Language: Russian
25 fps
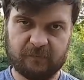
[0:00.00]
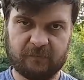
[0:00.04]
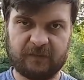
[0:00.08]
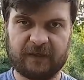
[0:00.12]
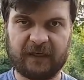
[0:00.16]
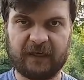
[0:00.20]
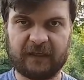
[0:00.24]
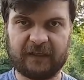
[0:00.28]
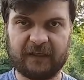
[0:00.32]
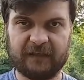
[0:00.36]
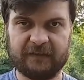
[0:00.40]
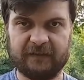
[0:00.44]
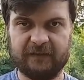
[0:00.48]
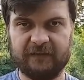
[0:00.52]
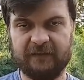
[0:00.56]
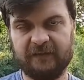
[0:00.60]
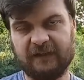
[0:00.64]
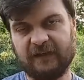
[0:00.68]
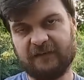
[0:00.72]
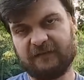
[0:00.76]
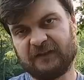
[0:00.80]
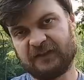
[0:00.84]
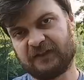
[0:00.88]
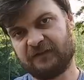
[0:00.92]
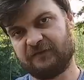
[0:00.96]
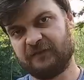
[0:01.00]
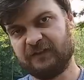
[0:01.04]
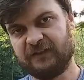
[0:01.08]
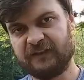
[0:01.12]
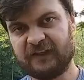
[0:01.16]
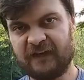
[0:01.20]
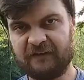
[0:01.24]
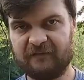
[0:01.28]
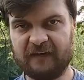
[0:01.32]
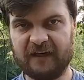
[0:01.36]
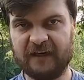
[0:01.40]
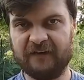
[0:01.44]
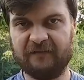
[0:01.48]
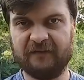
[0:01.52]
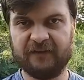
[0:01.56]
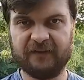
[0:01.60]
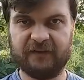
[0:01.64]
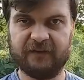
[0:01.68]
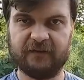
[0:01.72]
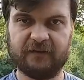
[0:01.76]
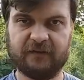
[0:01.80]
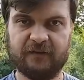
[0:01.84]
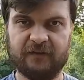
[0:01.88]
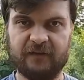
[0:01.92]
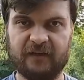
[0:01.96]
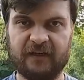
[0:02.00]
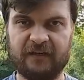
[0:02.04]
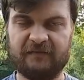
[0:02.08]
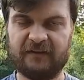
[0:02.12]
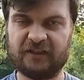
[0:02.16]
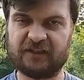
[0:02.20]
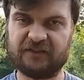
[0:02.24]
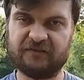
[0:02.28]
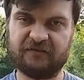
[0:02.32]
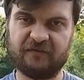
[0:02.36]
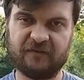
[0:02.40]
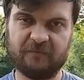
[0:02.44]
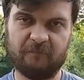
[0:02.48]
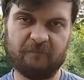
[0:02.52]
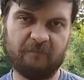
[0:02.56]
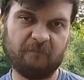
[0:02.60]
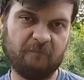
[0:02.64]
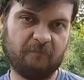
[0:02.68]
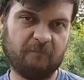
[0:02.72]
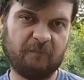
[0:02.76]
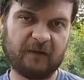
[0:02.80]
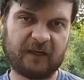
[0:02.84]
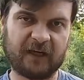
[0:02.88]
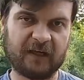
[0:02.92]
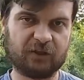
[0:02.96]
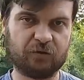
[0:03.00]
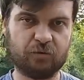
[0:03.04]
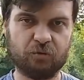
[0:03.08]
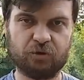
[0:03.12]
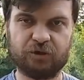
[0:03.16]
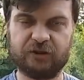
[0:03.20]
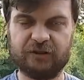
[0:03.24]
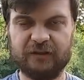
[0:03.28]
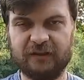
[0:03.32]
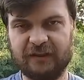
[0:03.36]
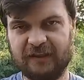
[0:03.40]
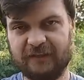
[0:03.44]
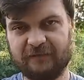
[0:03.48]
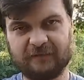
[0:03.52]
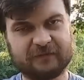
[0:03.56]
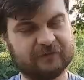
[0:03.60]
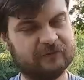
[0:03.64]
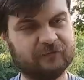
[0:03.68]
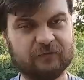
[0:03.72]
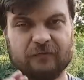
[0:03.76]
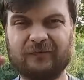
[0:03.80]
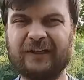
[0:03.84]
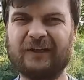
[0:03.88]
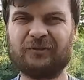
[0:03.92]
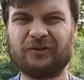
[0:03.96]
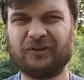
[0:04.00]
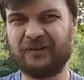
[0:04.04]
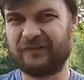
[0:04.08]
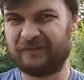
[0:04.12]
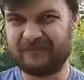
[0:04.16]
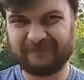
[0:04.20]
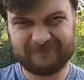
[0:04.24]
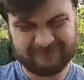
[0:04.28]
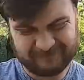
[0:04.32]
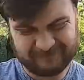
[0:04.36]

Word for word: проката, для вашего наваливания, для вашего покатушки, для, короче,